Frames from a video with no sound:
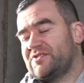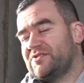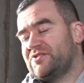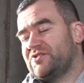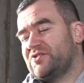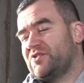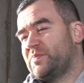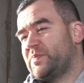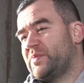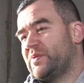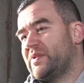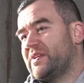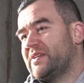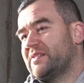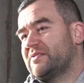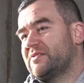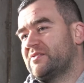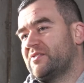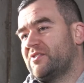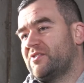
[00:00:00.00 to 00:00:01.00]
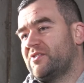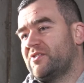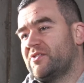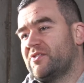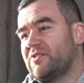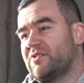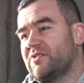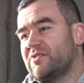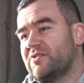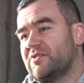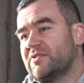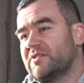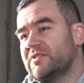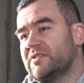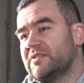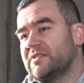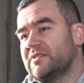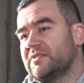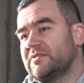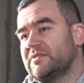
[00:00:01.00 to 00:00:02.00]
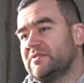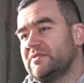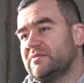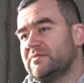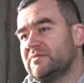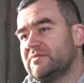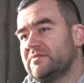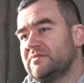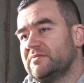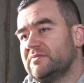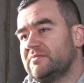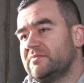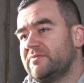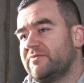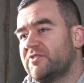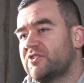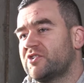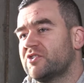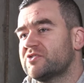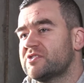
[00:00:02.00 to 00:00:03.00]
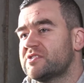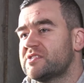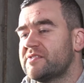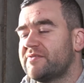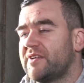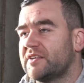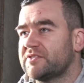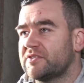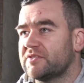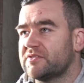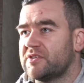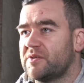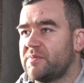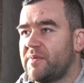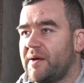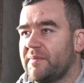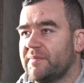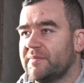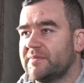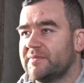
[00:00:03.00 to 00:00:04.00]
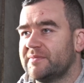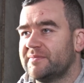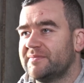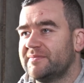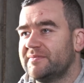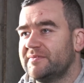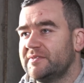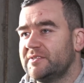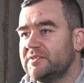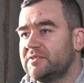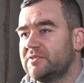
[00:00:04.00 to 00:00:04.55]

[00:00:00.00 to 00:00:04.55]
chodzi o pole, to e, wykorzystywać to, co mam. I